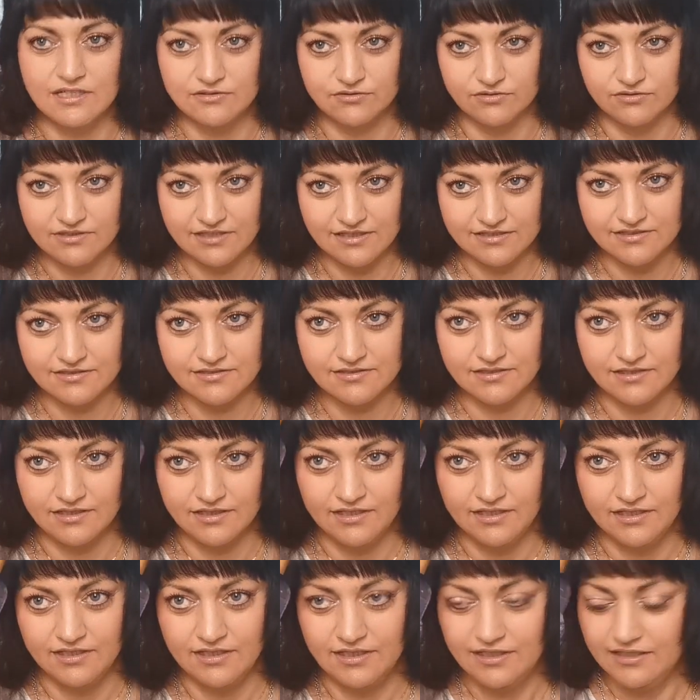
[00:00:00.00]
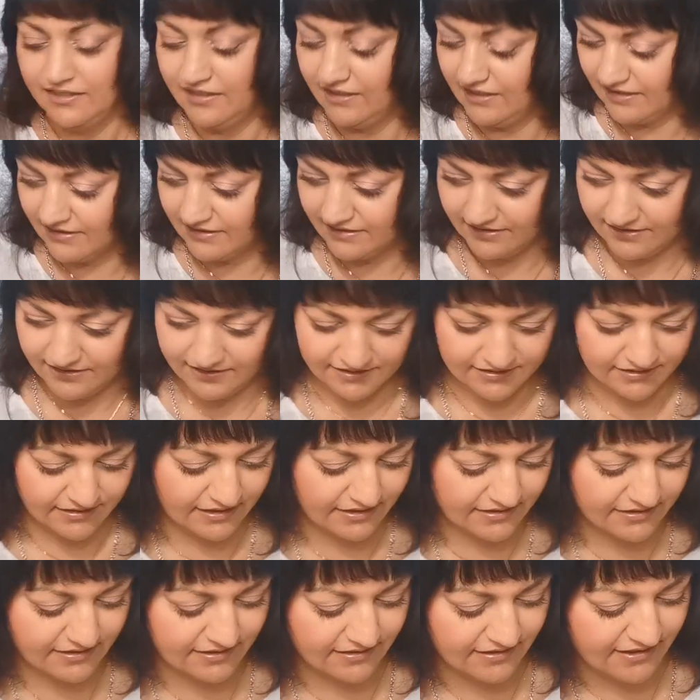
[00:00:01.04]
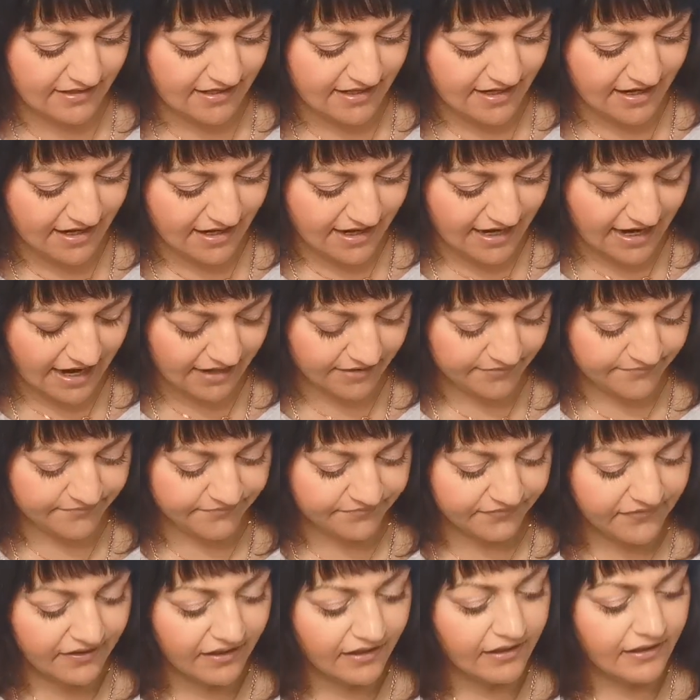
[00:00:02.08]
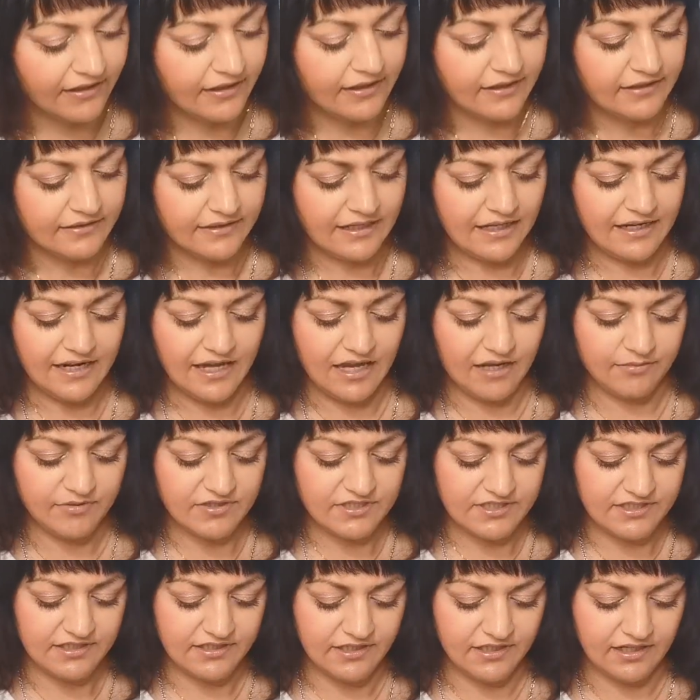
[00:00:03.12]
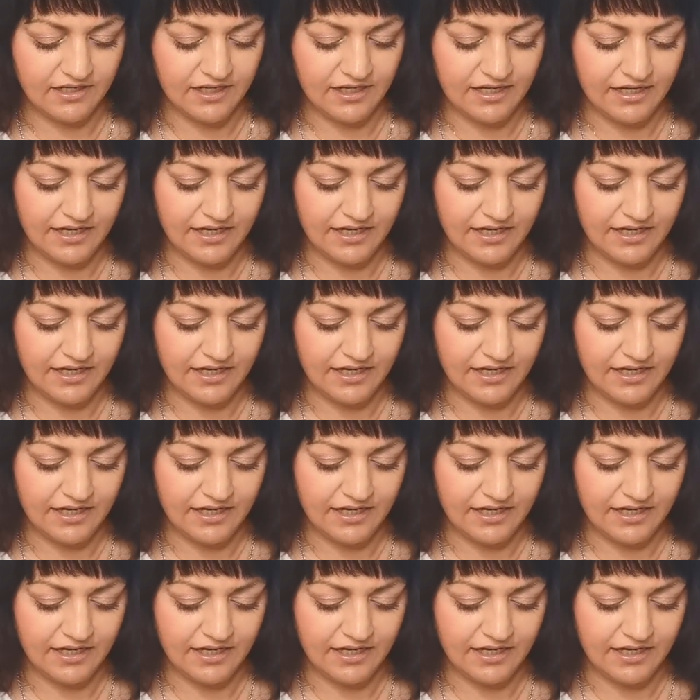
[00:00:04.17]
Also das lilane ist jetzt leer. Dann habe ich hier